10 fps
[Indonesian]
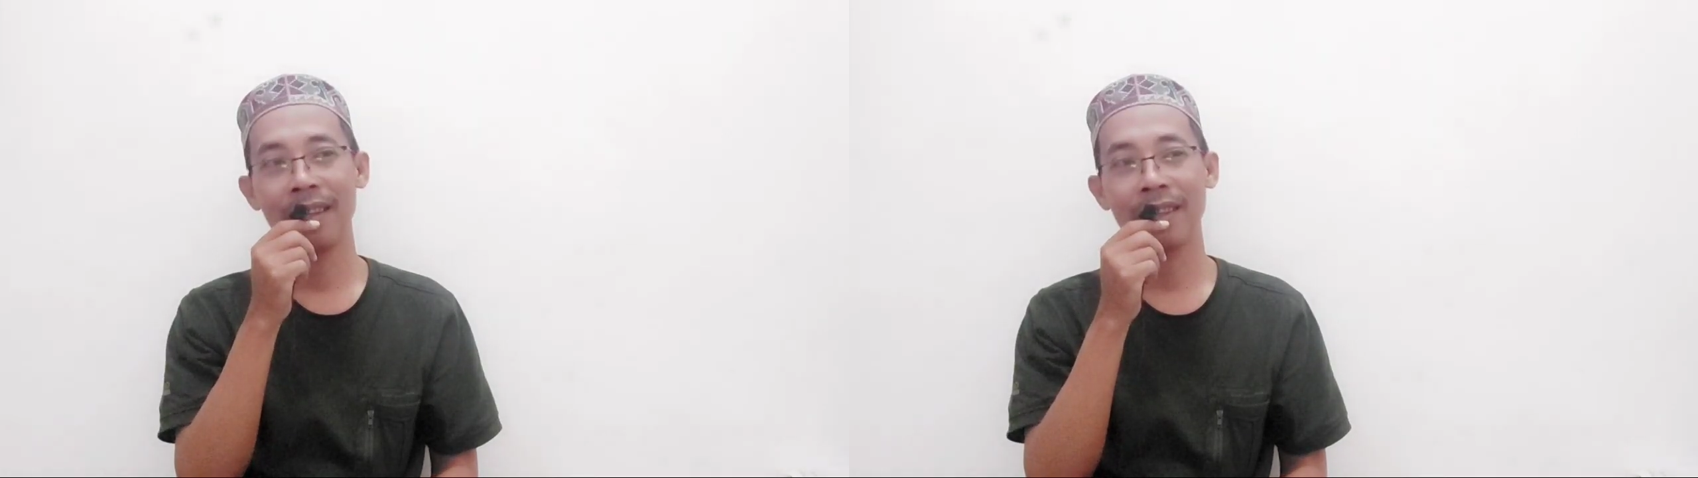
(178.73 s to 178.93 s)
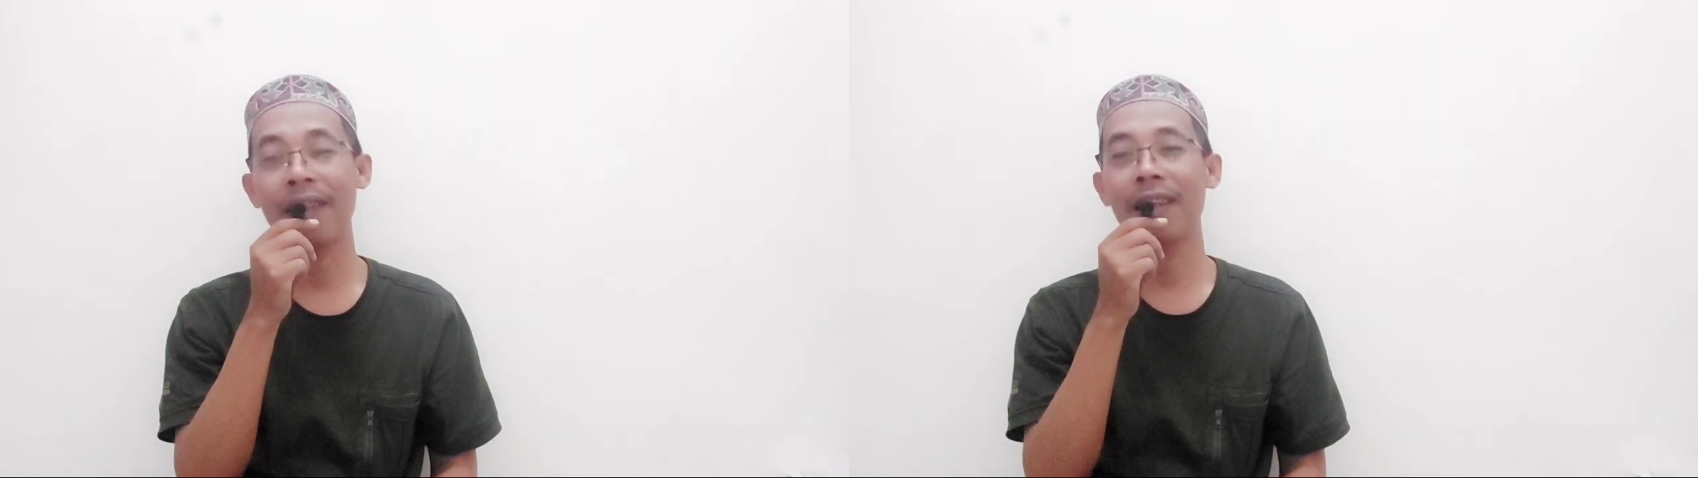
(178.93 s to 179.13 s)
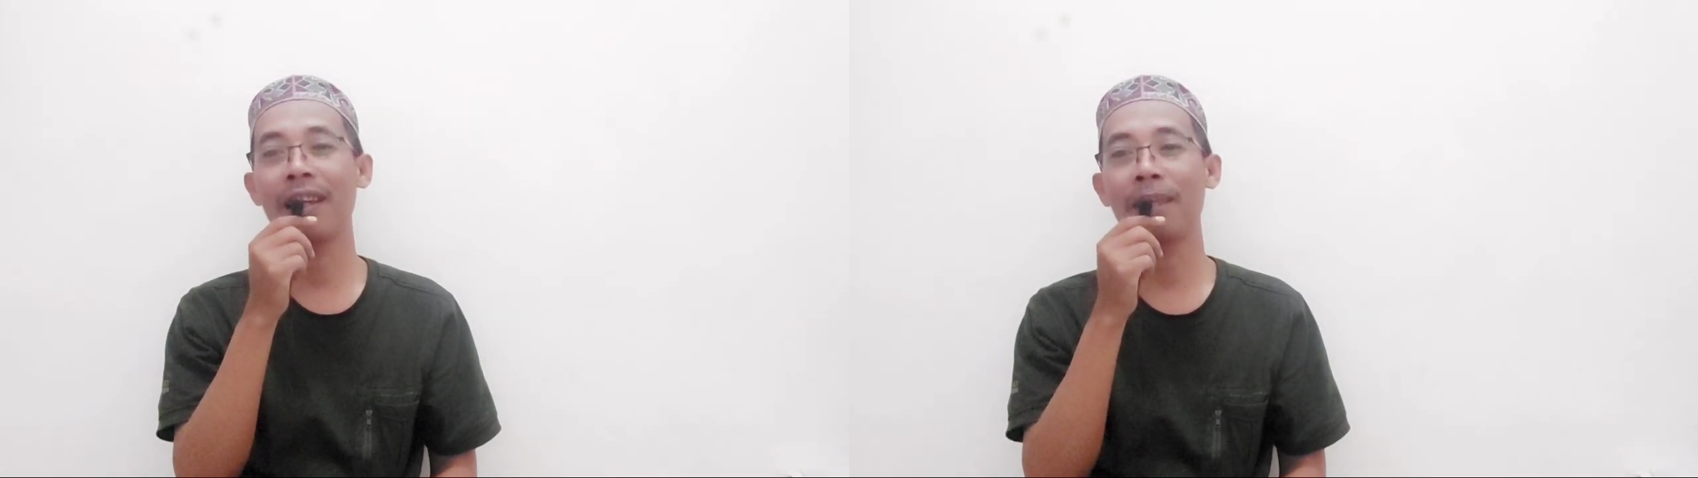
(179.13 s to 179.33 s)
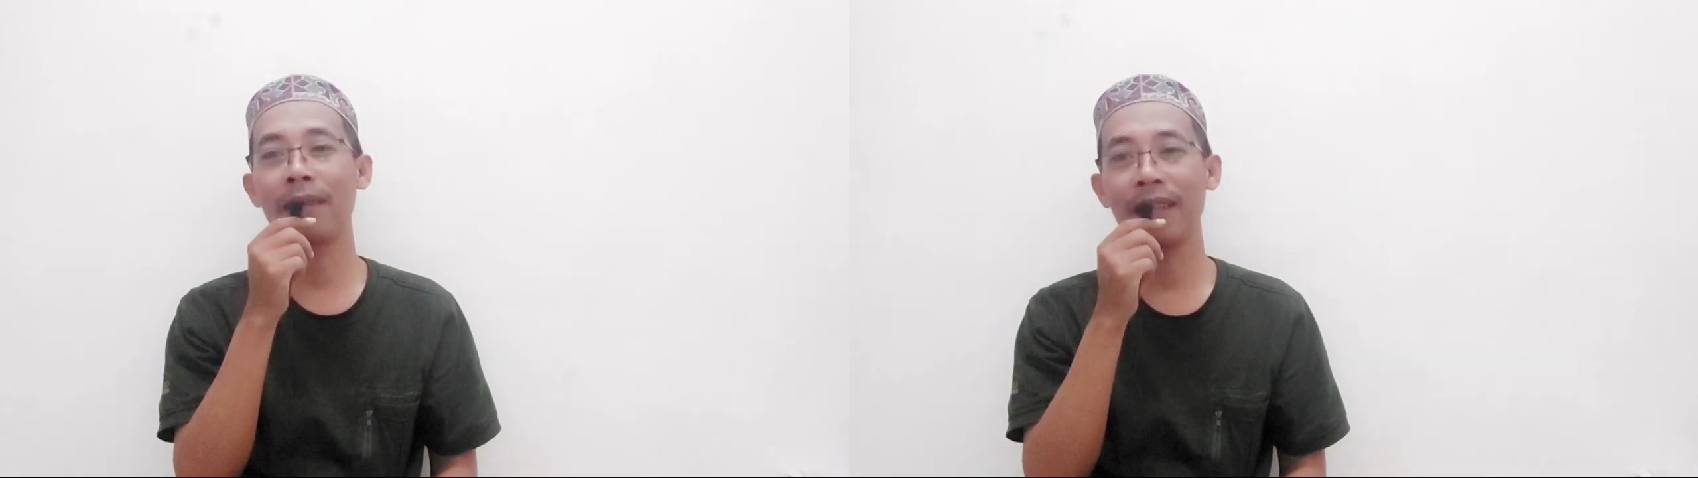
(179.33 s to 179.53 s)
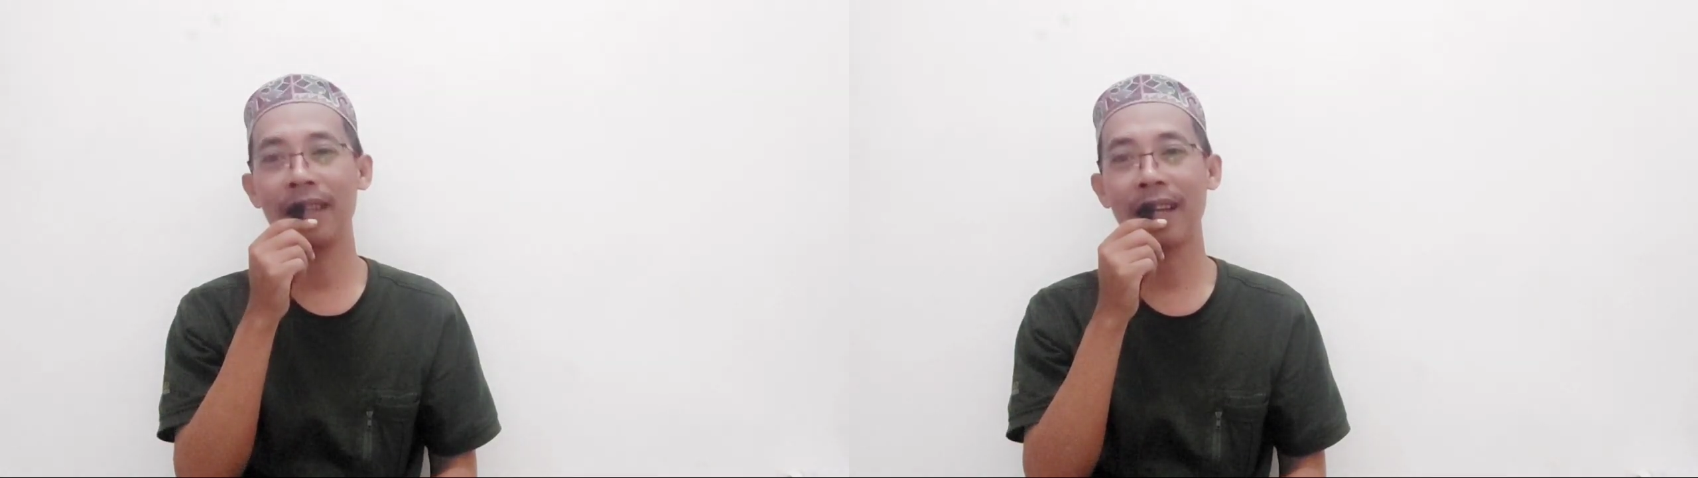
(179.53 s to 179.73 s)
sarjana
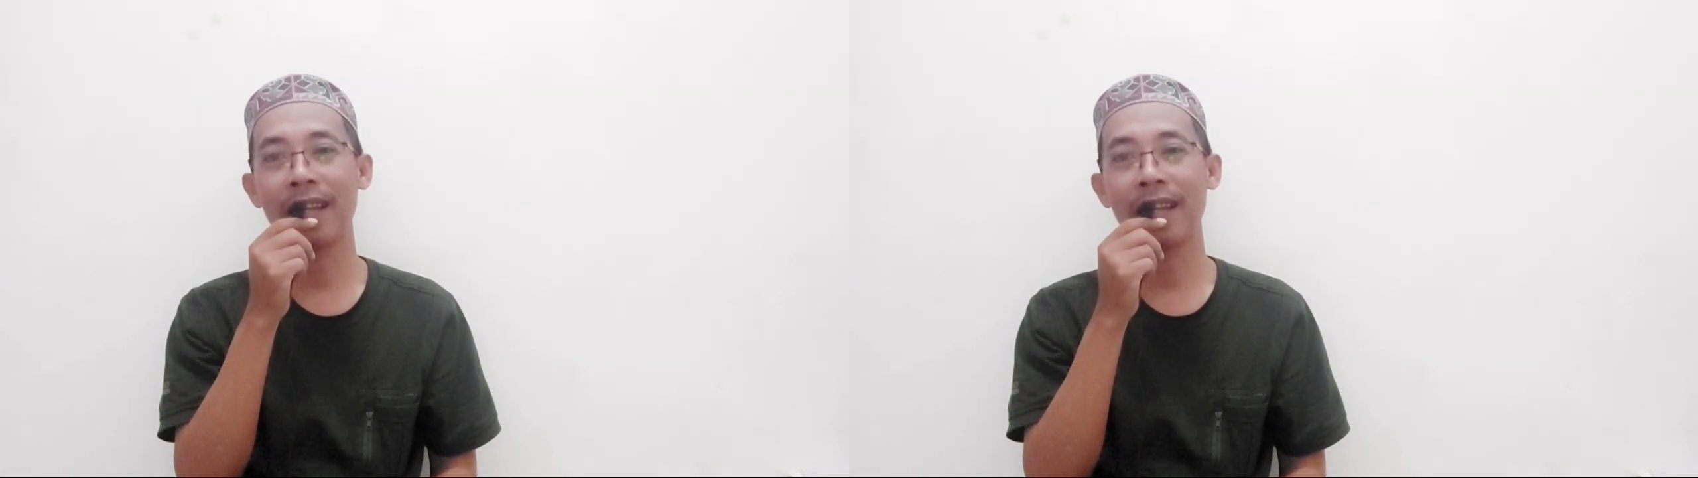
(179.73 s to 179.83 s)
pendidikan